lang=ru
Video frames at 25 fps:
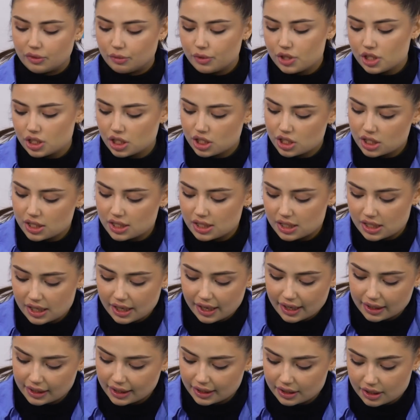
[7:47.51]
В обычной жизни я
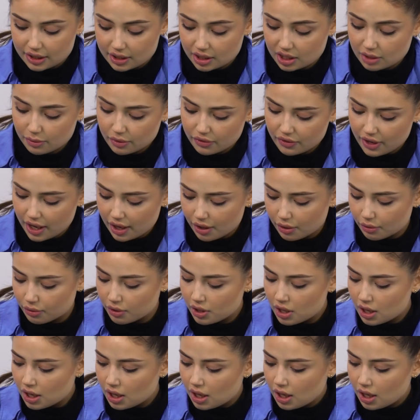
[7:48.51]
хайлайтер не добавляю,